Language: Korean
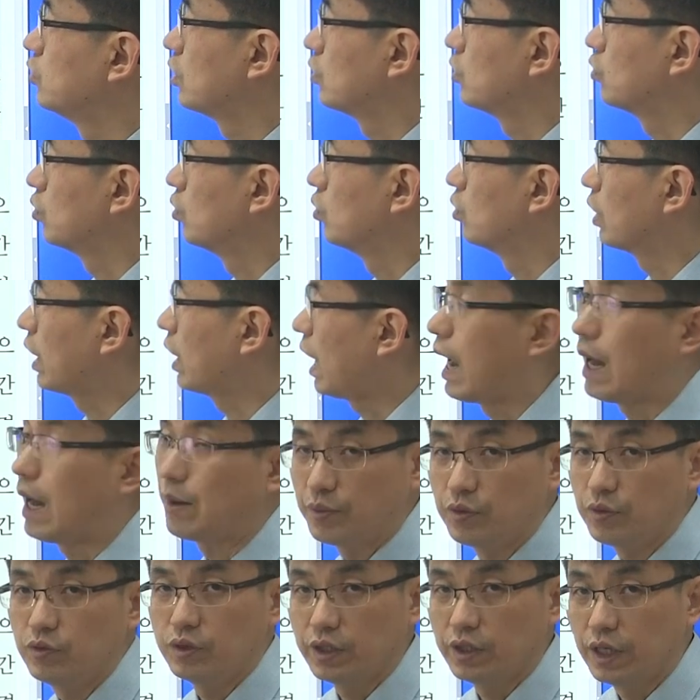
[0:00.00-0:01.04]
제도.
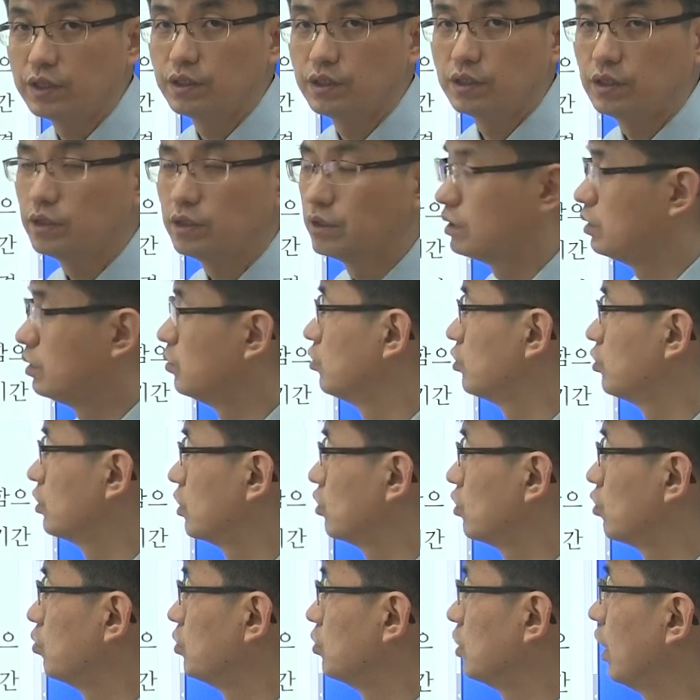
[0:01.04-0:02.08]
가변 예치 의무
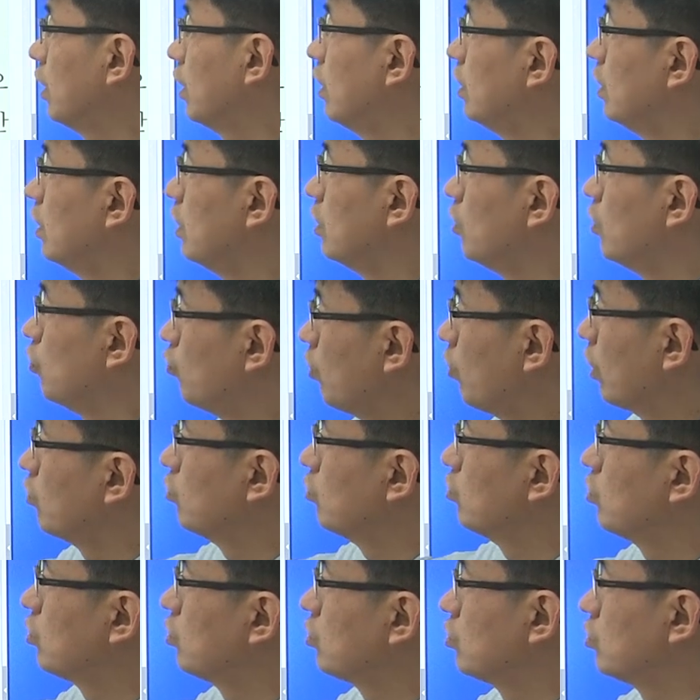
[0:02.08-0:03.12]
제도입니다.
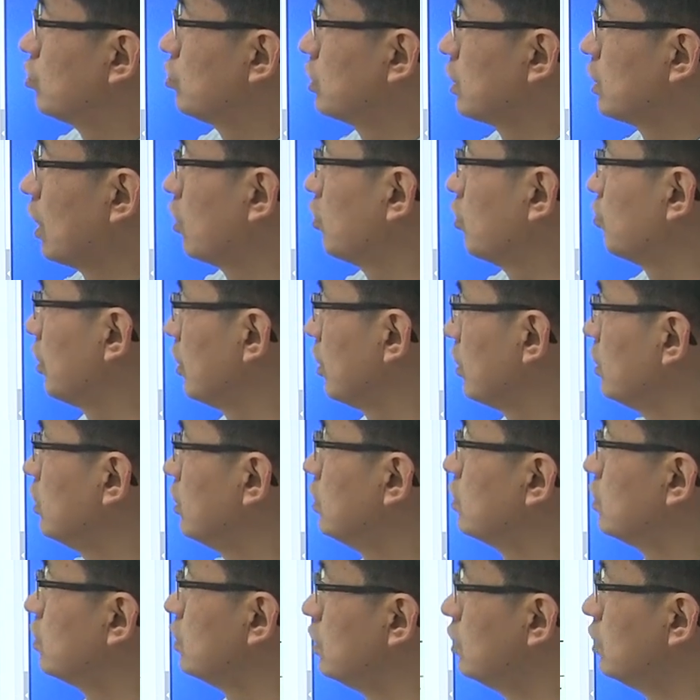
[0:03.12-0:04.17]
외국으로 들어온 자금의
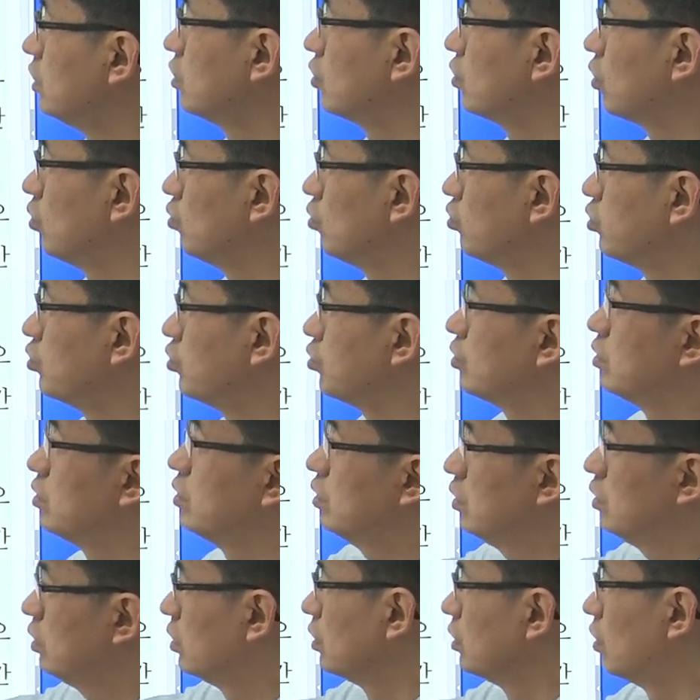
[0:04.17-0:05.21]
일, 정
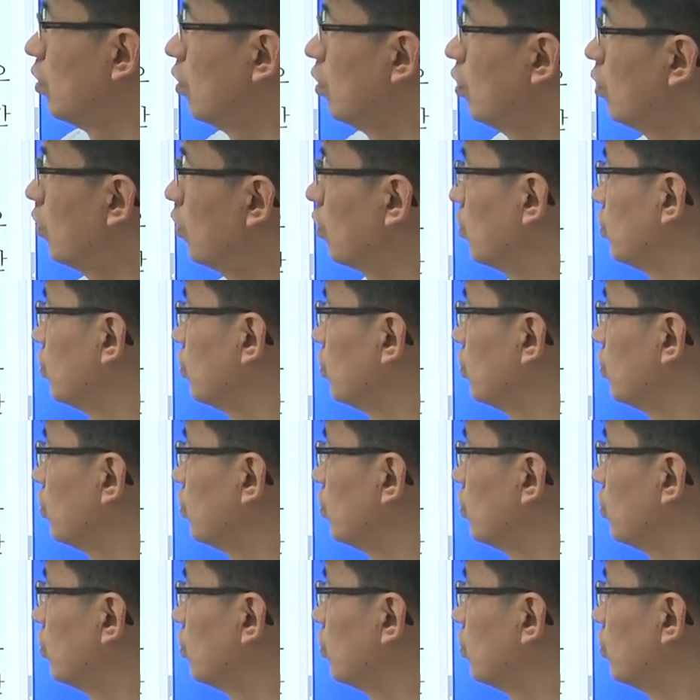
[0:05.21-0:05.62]
부분을 어,